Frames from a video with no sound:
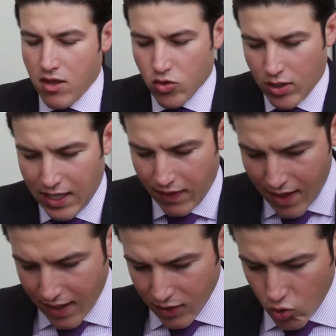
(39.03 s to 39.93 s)
Entonces la
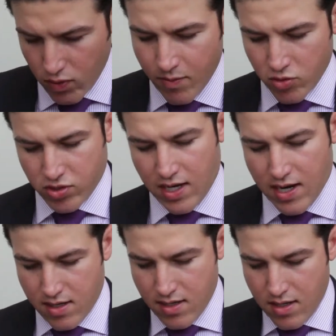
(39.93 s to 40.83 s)
idea que tuvimos
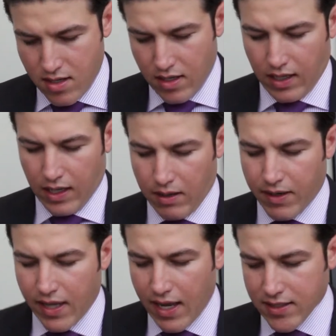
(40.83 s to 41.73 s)
era que el
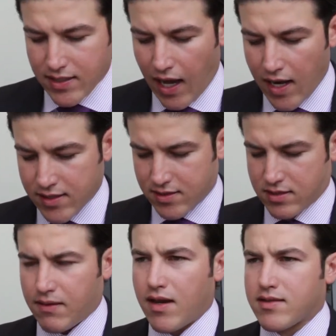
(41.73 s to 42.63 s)
Valle de las Salinas que se
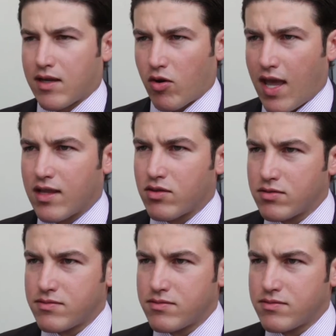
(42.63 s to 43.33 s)
estaba desarrollando,